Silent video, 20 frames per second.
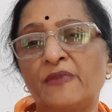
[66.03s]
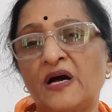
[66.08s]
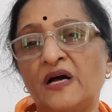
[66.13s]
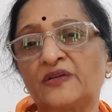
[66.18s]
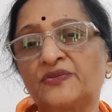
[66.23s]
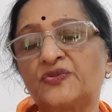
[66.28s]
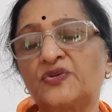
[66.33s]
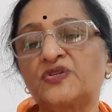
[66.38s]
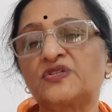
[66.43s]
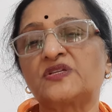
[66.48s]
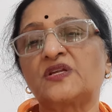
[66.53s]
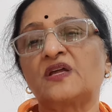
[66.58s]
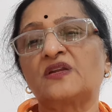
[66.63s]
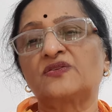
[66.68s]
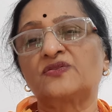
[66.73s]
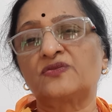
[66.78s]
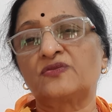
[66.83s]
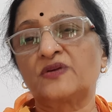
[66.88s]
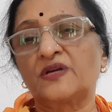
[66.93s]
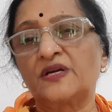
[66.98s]
మా అదృష్టాన్ని
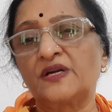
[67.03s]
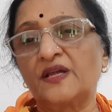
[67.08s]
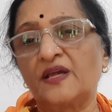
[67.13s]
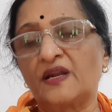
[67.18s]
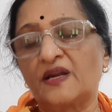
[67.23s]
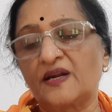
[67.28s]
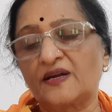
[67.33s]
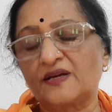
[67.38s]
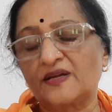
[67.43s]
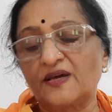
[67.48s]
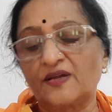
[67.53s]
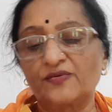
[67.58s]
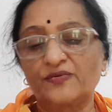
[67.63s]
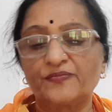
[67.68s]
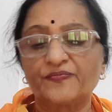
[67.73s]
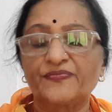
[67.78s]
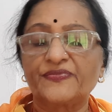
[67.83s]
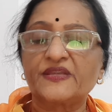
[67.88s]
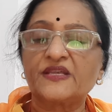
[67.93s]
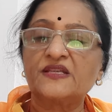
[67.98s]
చూడండి అన్నట్టుగాను
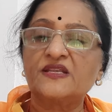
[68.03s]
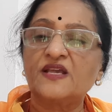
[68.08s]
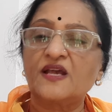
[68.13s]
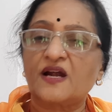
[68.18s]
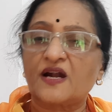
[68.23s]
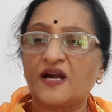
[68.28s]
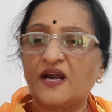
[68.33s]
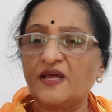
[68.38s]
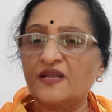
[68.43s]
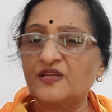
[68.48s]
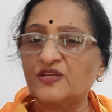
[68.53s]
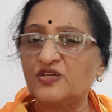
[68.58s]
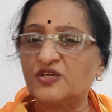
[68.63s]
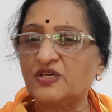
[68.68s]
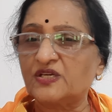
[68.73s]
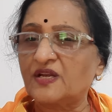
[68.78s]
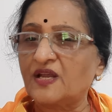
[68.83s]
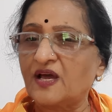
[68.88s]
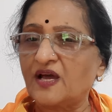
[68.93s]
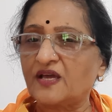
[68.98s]
ఇది ఎక్కడ నుంచి
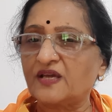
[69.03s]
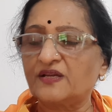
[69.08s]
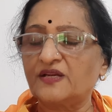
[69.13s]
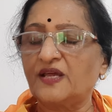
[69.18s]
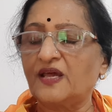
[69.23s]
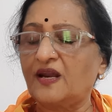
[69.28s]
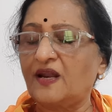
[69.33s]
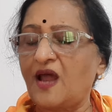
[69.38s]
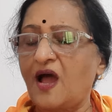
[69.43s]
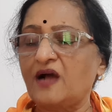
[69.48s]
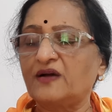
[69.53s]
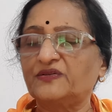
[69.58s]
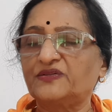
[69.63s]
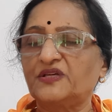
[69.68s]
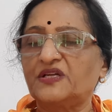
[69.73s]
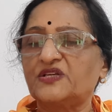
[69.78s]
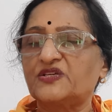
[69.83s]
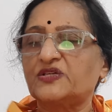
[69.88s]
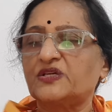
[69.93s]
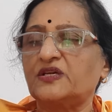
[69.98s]
నాకు నేను నాకు
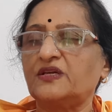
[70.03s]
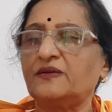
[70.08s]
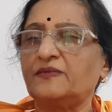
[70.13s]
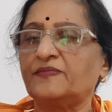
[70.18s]
తెలిసి